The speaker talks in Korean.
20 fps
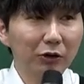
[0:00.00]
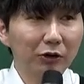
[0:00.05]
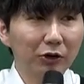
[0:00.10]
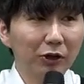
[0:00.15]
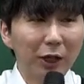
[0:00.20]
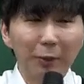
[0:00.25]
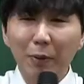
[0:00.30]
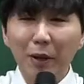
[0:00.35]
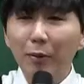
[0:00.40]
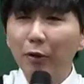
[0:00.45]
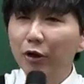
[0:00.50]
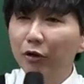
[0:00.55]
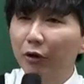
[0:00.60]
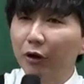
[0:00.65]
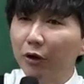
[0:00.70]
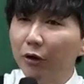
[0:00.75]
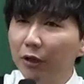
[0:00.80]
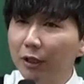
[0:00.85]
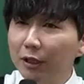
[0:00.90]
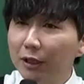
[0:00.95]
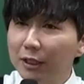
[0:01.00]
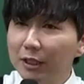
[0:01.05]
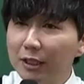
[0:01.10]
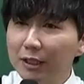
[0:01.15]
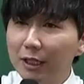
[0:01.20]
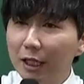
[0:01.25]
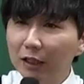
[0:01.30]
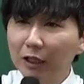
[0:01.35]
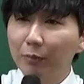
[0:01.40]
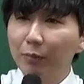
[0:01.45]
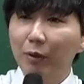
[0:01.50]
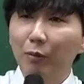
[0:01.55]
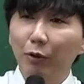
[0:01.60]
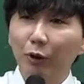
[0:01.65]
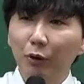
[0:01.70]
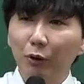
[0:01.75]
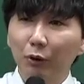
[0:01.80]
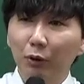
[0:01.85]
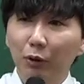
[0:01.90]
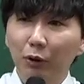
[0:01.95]
것들을 다 빼버린 거예요. 싹 다
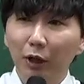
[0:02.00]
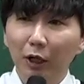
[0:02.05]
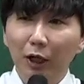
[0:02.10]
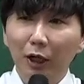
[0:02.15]
빼버리고